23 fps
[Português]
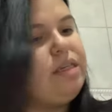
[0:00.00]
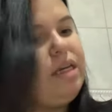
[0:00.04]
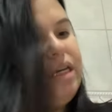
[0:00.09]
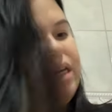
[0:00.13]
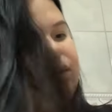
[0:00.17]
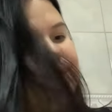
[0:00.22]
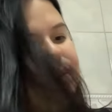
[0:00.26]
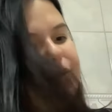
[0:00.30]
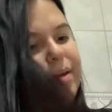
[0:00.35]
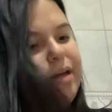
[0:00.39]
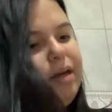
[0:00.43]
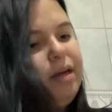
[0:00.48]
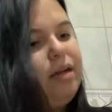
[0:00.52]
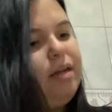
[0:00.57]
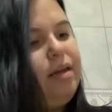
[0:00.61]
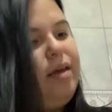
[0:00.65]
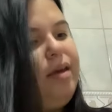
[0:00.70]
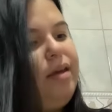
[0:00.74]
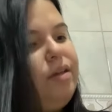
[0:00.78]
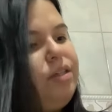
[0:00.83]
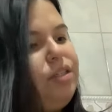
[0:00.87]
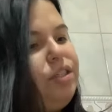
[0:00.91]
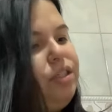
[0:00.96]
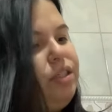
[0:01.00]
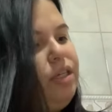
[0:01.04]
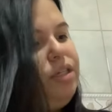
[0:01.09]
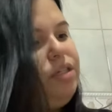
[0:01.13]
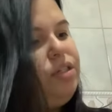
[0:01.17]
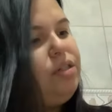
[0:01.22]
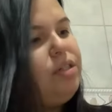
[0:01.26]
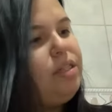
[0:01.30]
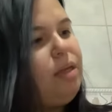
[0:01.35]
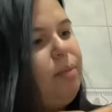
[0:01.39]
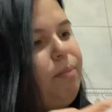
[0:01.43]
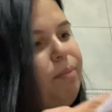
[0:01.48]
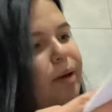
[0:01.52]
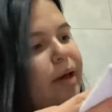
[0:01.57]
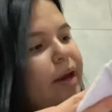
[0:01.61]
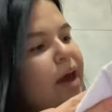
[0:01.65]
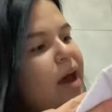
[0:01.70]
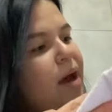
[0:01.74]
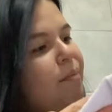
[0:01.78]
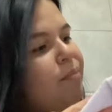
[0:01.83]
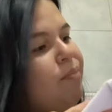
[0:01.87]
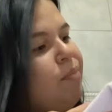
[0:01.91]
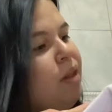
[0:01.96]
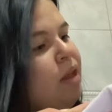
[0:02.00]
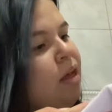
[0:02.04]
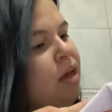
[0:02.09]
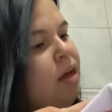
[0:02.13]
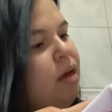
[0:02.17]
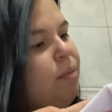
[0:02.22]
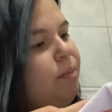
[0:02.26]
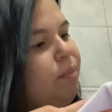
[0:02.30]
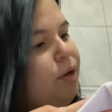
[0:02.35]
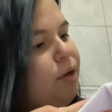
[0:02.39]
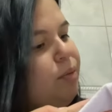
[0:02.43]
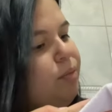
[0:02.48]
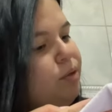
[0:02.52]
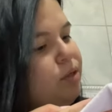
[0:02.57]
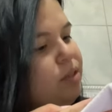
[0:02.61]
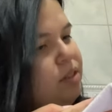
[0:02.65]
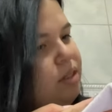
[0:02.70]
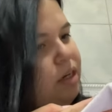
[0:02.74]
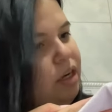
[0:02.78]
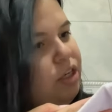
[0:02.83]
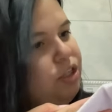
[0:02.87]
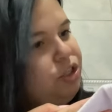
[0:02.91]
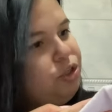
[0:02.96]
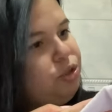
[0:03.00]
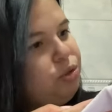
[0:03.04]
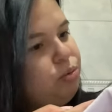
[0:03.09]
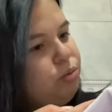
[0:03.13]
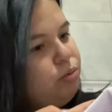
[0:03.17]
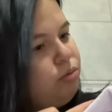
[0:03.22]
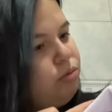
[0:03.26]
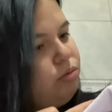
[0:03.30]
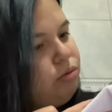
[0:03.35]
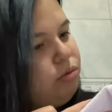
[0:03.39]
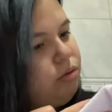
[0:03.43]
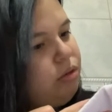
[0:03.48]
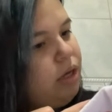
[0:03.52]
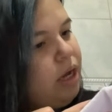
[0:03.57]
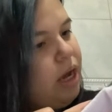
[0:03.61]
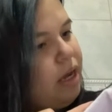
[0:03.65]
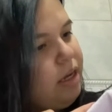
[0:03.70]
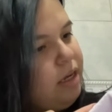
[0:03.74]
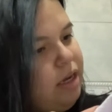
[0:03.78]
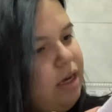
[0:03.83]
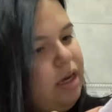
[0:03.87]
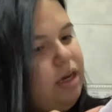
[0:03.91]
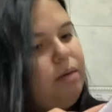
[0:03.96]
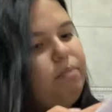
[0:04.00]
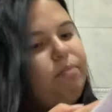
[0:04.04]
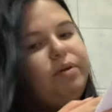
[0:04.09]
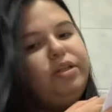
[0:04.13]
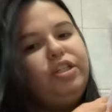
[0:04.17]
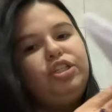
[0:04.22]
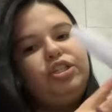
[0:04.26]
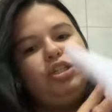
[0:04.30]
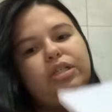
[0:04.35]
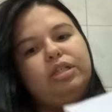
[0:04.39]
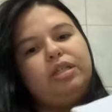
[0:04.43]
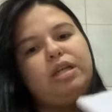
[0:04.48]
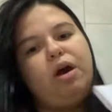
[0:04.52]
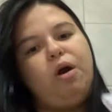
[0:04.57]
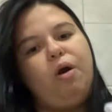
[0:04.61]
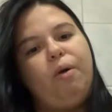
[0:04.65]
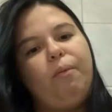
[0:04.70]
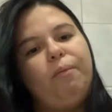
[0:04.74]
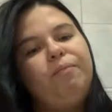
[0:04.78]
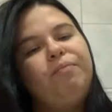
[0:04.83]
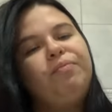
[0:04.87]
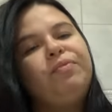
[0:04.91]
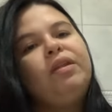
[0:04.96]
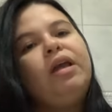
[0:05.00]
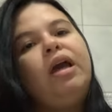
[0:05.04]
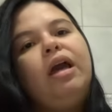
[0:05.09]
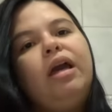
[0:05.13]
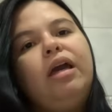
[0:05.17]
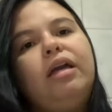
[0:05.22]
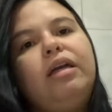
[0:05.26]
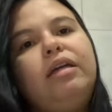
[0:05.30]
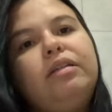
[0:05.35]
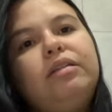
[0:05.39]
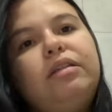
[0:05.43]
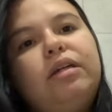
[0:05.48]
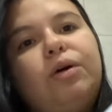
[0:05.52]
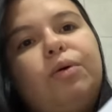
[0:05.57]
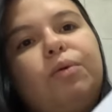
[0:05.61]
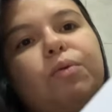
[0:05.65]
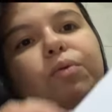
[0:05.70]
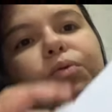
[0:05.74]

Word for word: aqui pra minha cliente. Deixa eu separar pra eu mostrar junto. Aqui é repetida, ó. Então,